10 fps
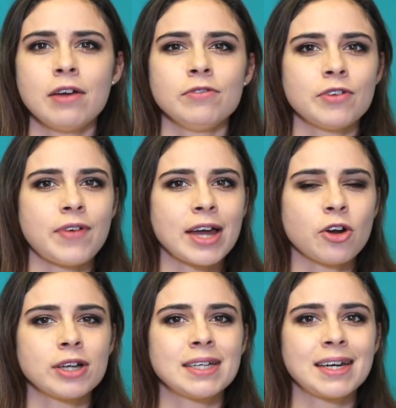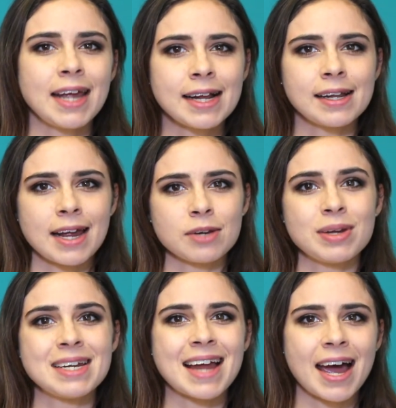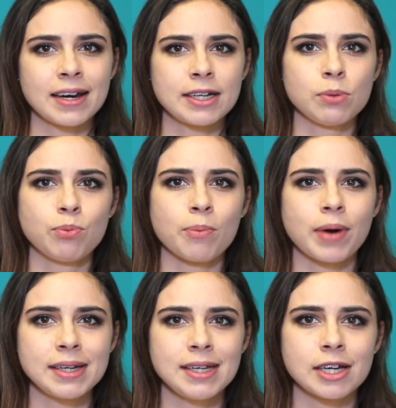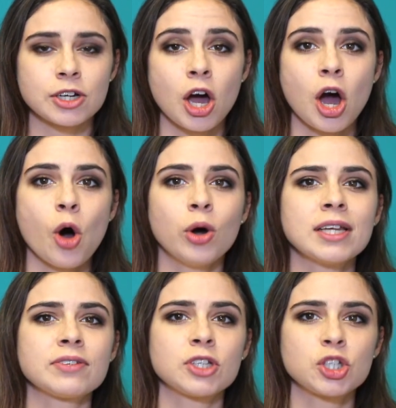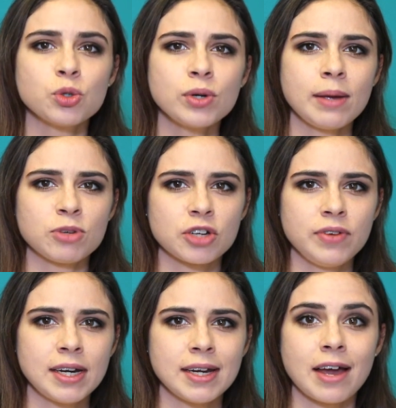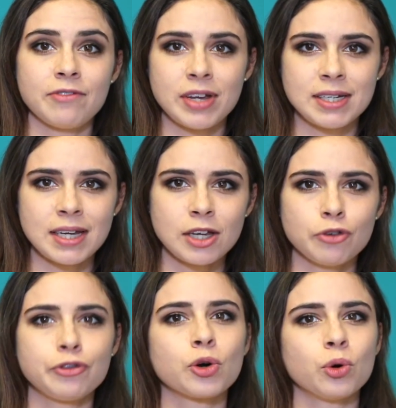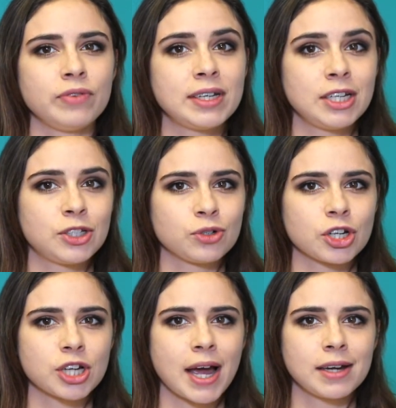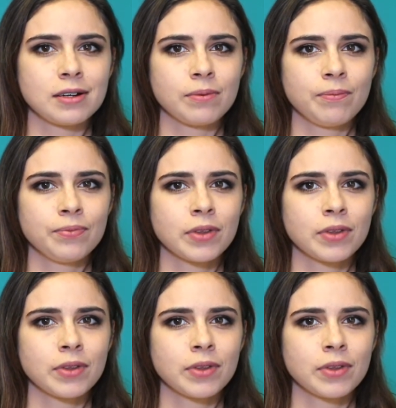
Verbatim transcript: Wir werden heute regelrecht mit Nachrichten bombardiert und es wird zunehmend schwieriger, wichtig von unwichtig zu unterscheiden.